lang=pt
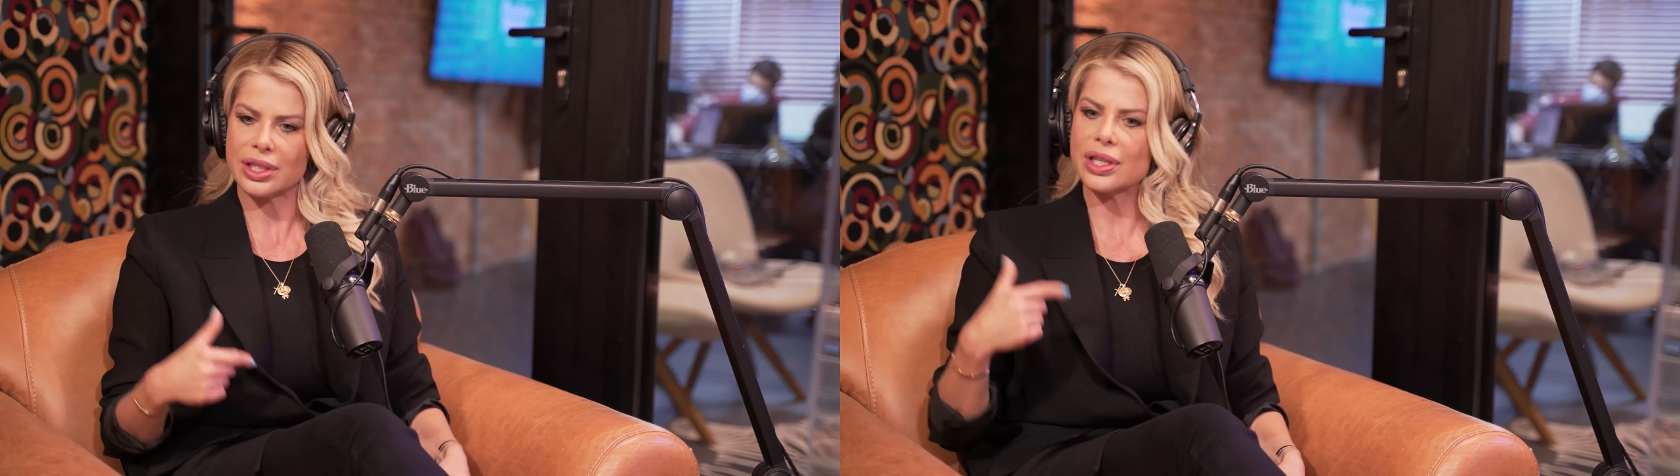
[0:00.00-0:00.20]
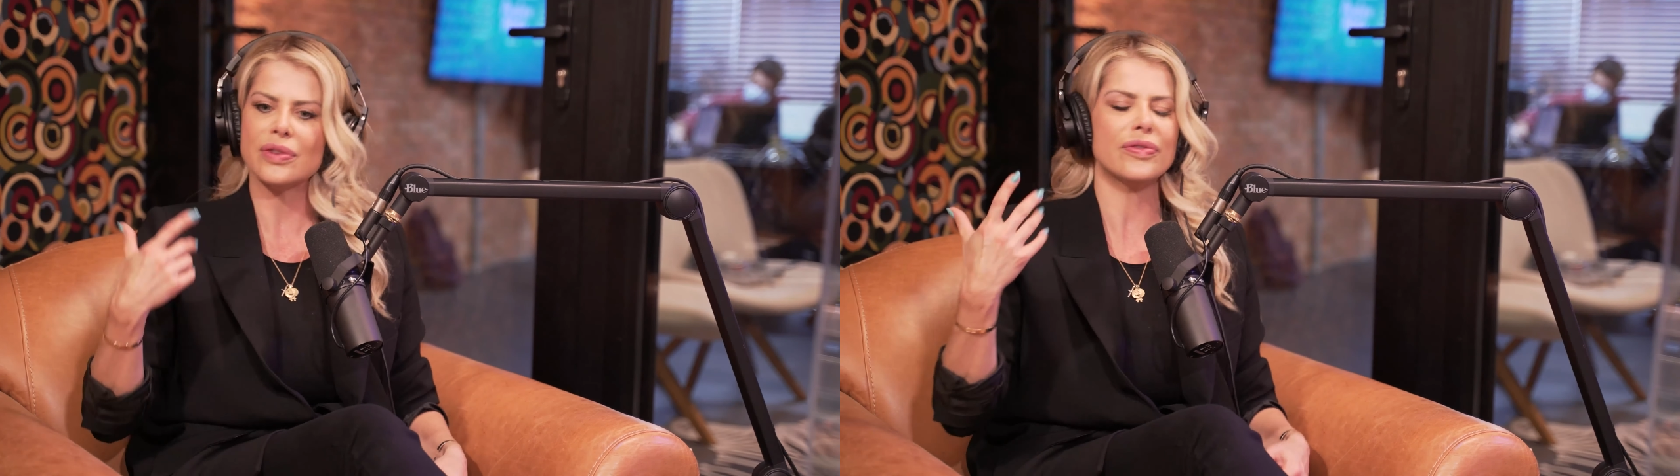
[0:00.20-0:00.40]

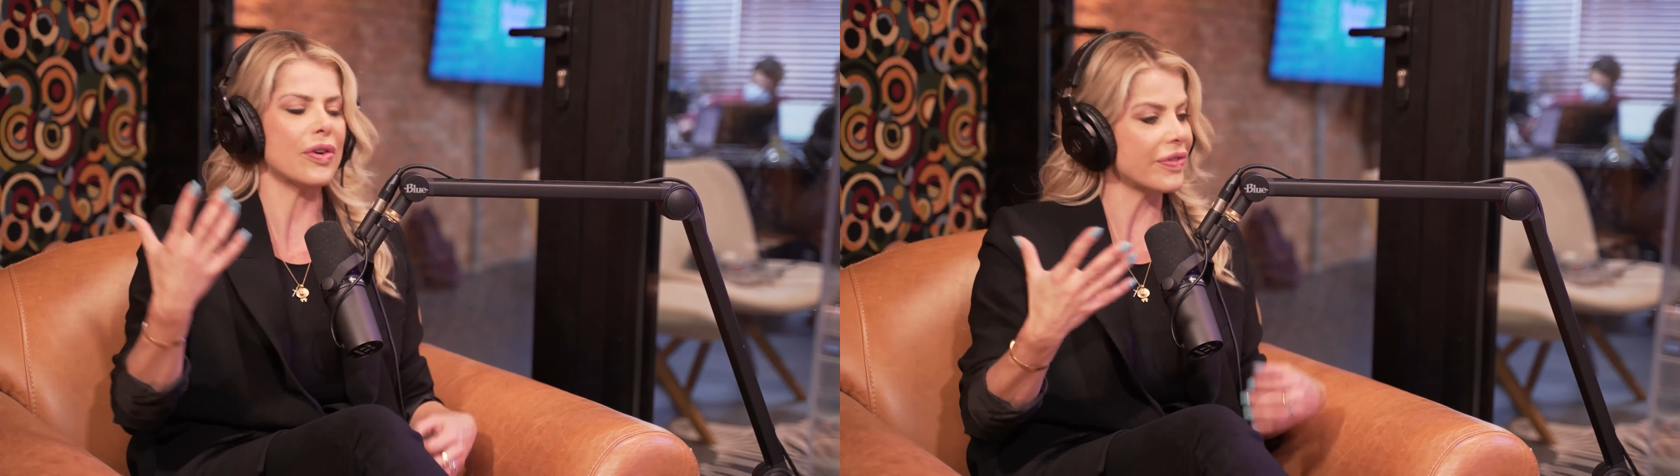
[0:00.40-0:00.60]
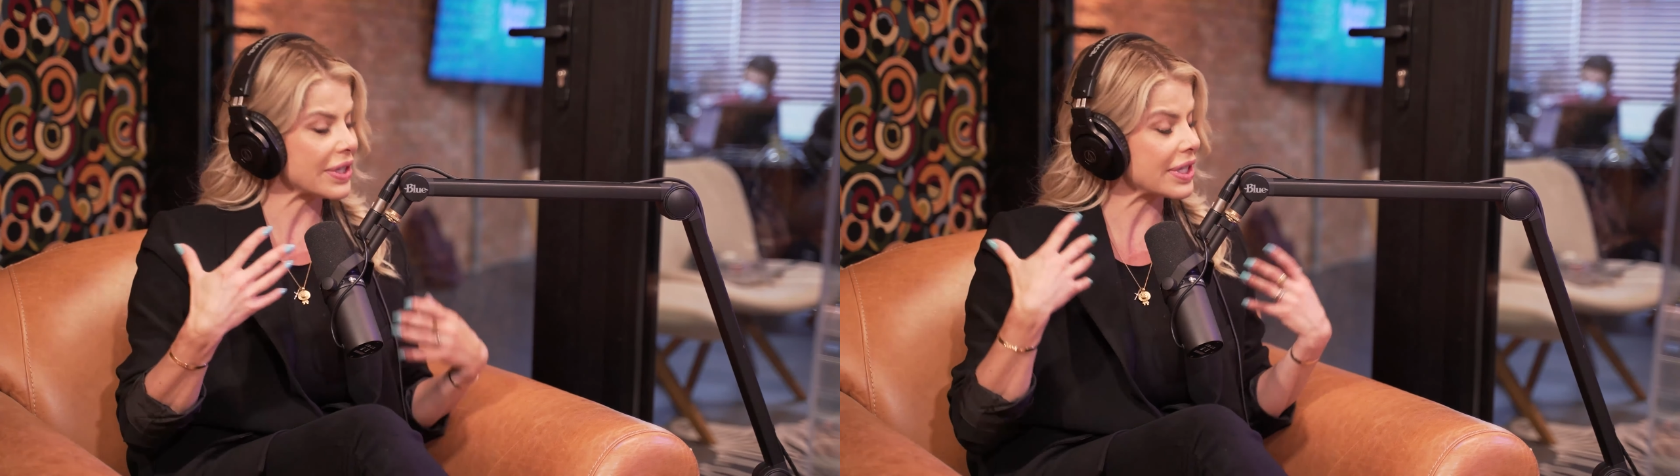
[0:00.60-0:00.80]
então eu
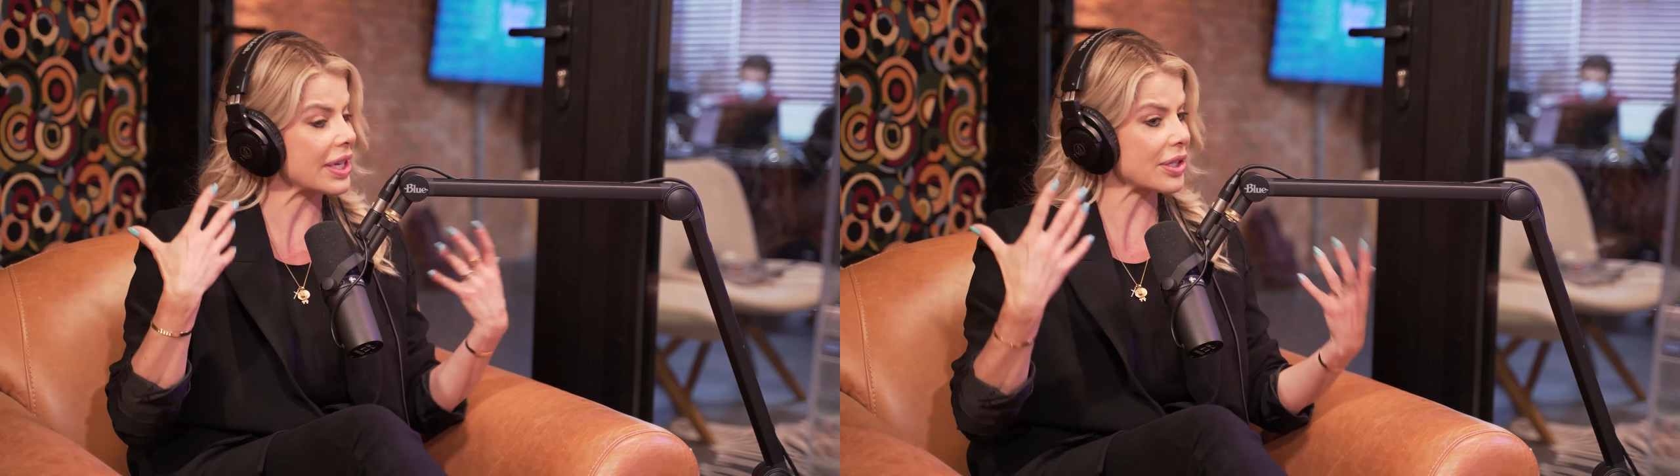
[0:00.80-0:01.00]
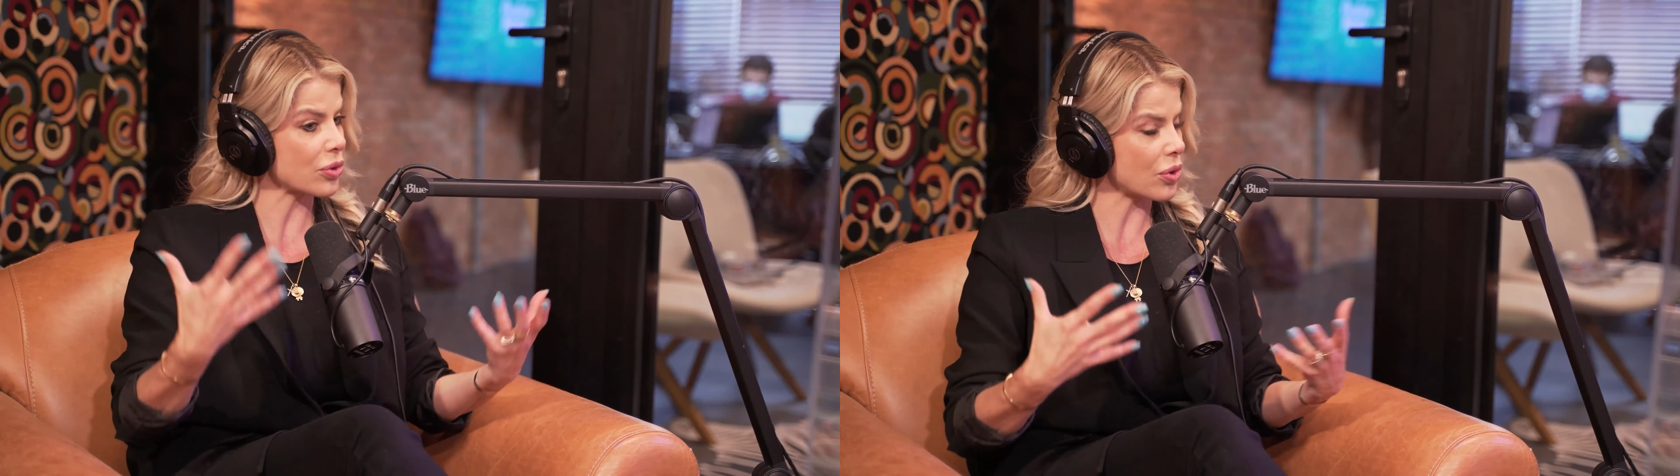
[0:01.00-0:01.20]
vou fazer as